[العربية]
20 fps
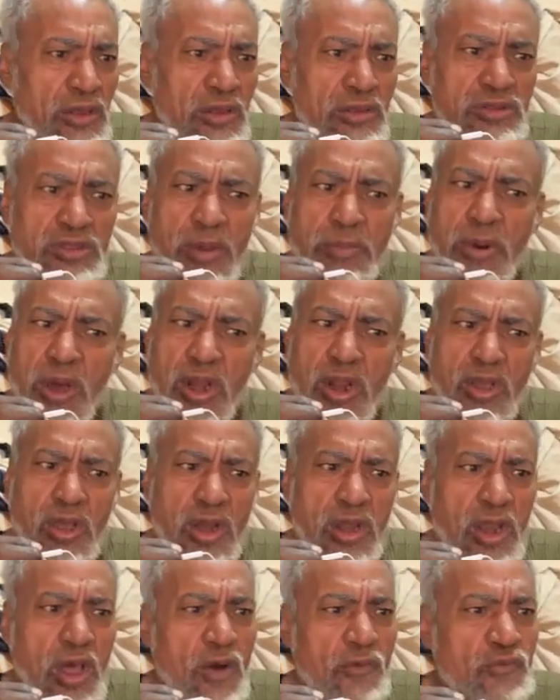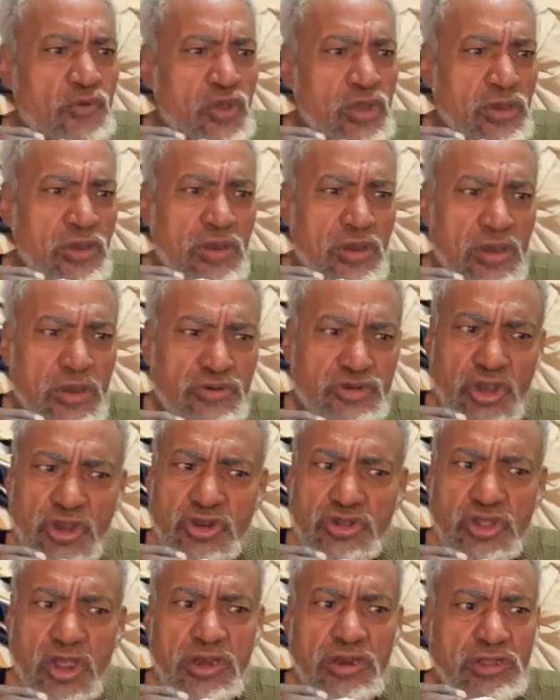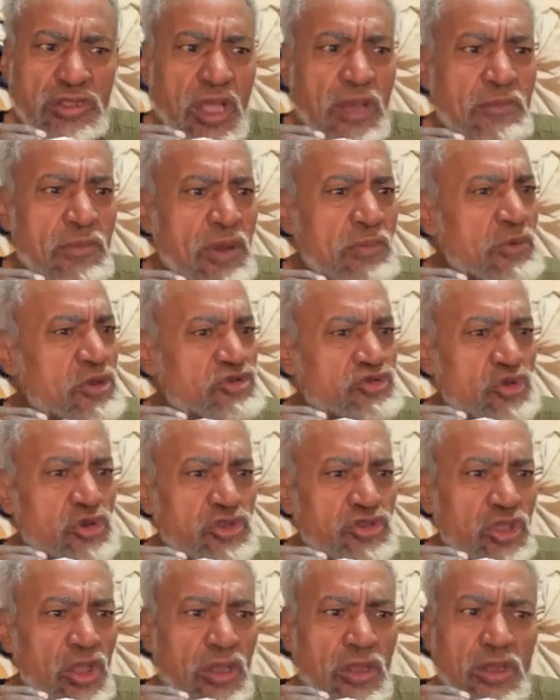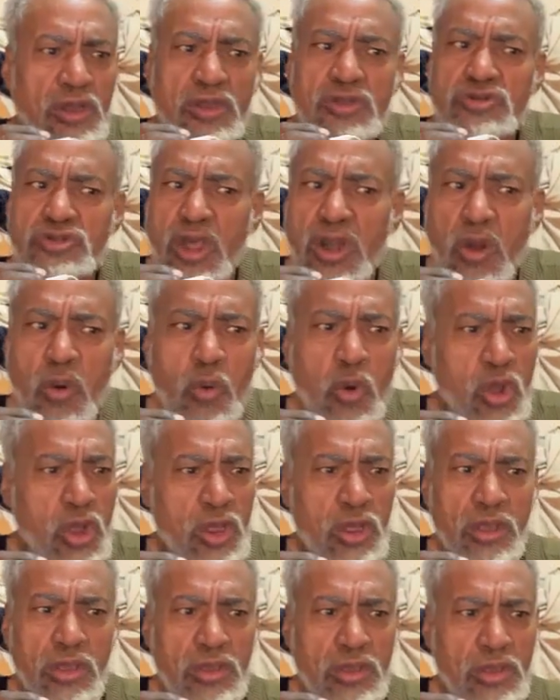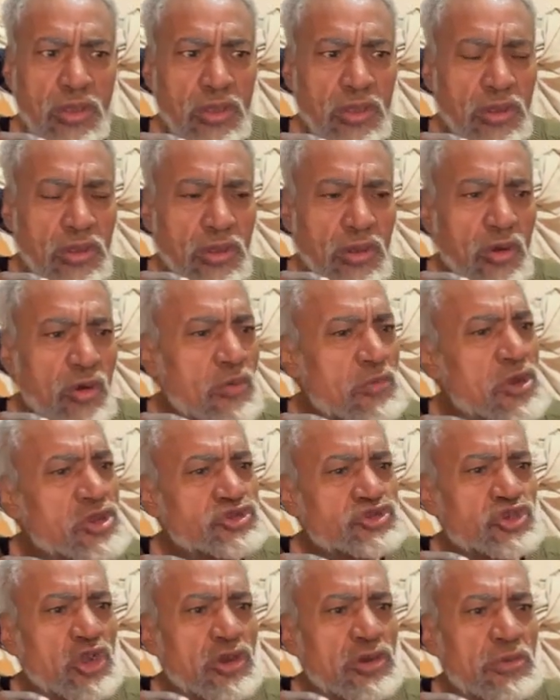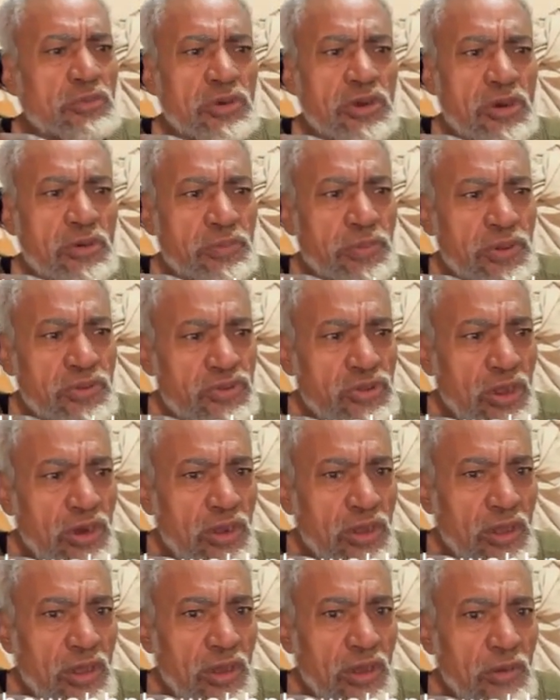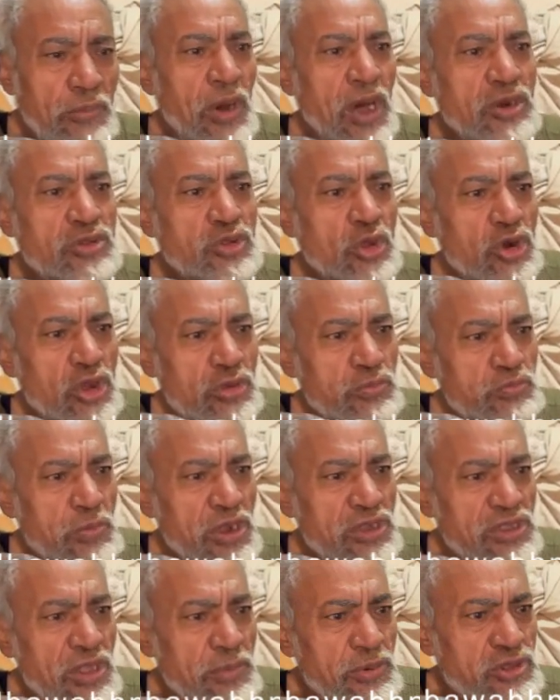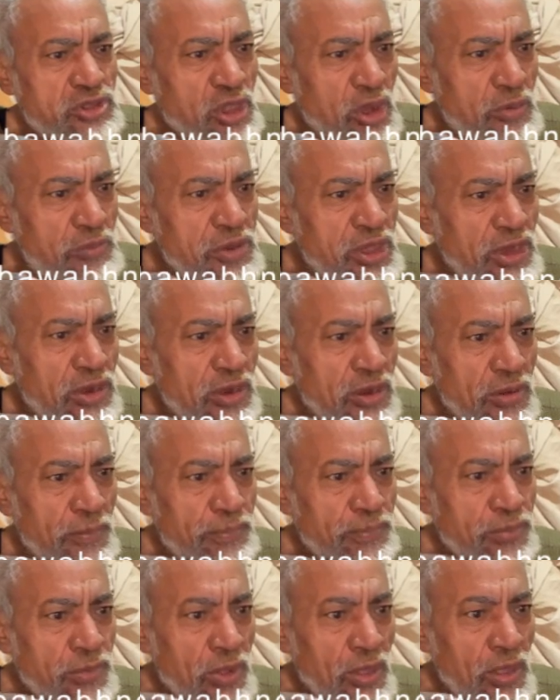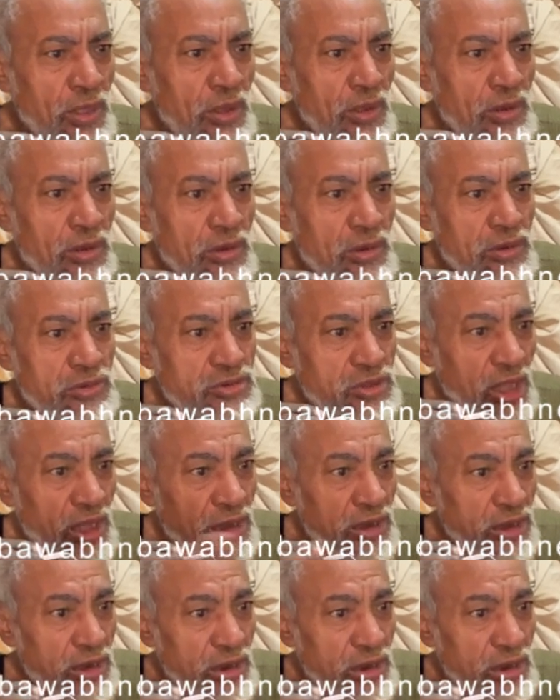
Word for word: تبارك الله فيك مش هنقدر نتحمل مسؤوليتك انت روح ومشوني من البندر برضه رحت مكتب التومين بتاع